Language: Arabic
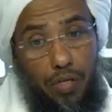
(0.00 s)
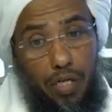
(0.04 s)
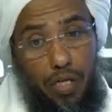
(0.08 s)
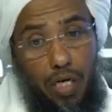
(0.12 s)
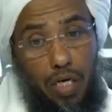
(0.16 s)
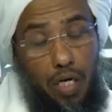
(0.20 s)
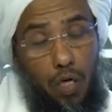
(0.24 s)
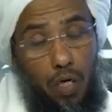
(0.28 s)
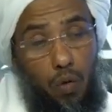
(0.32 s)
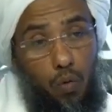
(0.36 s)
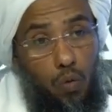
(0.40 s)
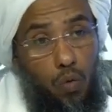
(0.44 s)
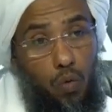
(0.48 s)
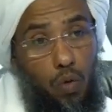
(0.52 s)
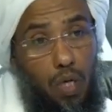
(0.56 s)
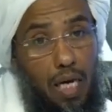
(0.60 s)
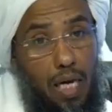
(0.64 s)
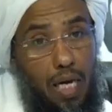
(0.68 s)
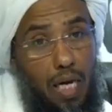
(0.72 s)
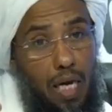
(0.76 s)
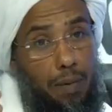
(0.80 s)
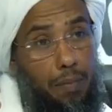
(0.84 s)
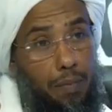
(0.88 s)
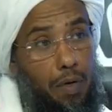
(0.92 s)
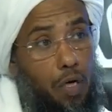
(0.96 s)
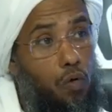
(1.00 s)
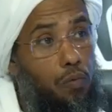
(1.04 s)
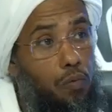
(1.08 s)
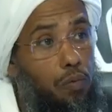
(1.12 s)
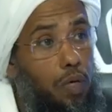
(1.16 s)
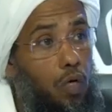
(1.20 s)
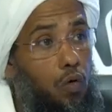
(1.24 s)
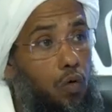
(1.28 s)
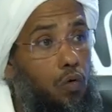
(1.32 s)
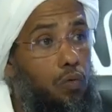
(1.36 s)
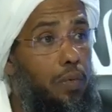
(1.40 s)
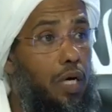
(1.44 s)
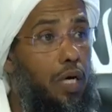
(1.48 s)
ذكروا كلامه
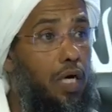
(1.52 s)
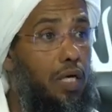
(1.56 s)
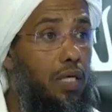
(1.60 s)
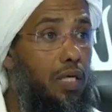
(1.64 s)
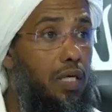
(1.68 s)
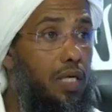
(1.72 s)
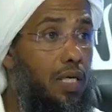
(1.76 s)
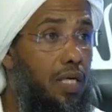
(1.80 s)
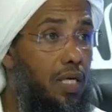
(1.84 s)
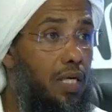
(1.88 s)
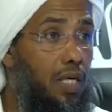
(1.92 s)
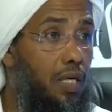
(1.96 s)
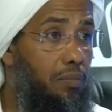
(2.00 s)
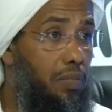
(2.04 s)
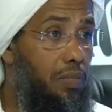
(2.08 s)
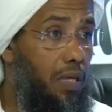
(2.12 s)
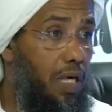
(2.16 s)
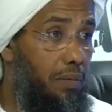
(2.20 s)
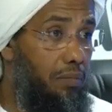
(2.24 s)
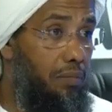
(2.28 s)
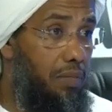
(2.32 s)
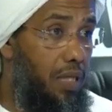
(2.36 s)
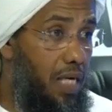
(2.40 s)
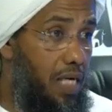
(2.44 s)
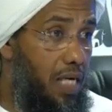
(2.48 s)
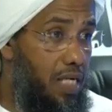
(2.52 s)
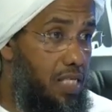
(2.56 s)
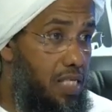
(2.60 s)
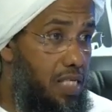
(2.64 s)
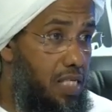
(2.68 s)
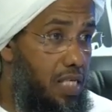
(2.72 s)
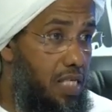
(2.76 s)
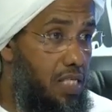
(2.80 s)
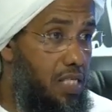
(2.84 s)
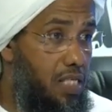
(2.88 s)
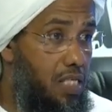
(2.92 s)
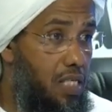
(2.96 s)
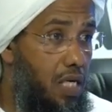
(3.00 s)
مع عمر بن عبد
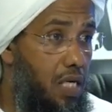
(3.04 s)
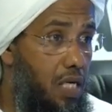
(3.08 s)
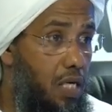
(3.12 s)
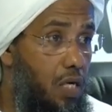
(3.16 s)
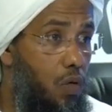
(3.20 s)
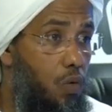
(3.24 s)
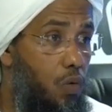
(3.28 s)
العزيز